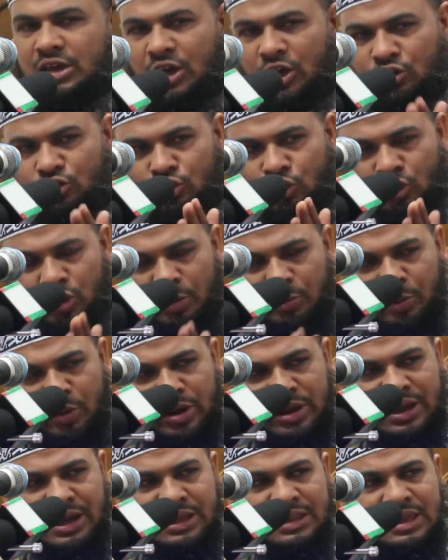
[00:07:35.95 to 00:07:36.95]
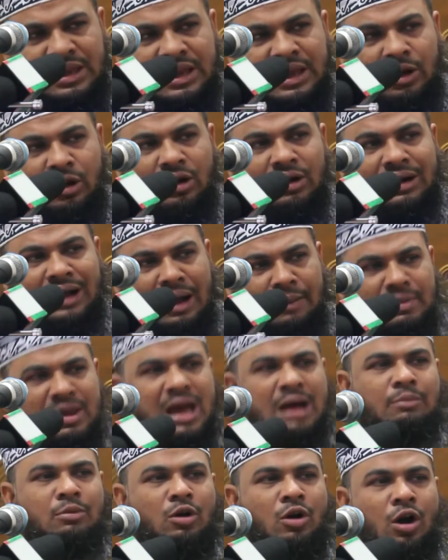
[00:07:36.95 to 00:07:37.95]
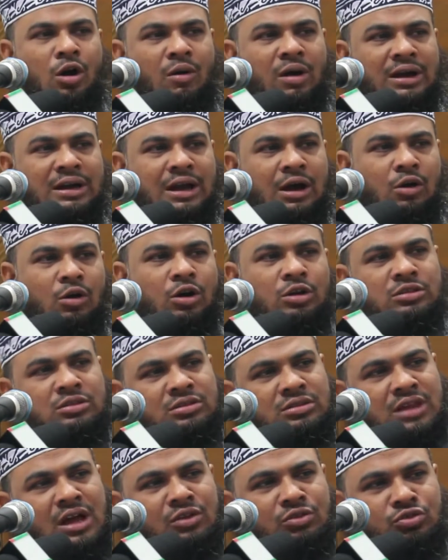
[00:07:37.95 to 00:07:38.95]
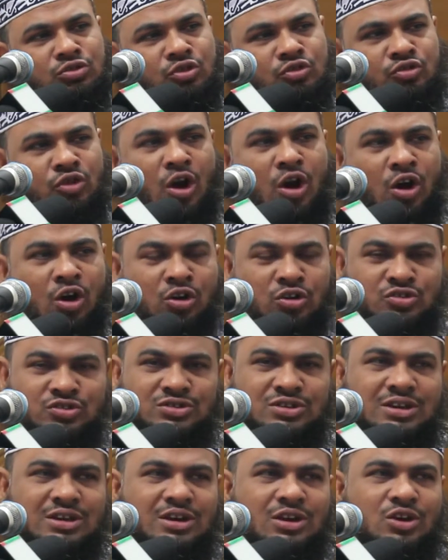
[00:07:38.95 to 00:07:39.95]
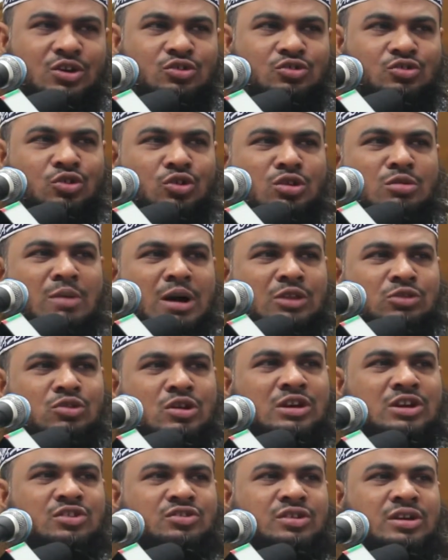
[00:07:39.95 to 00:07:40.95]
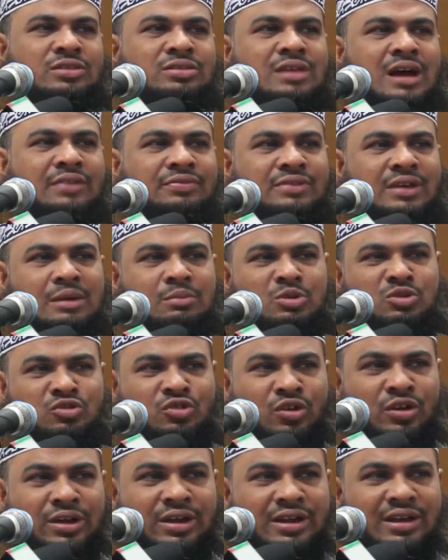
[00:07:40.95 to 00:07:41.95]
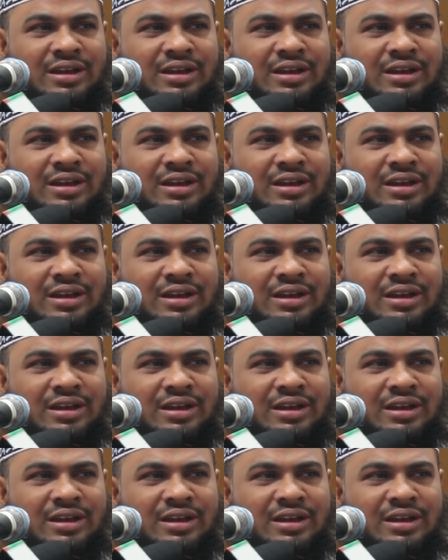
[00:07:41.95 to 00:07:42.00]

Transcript: এই ছোট পরীক্ষা থেকে কামিয়াব হওয়াটা অত্যন্ত সহজ শুধুমাত্র একটি সিদ্ধান্তের বিষয়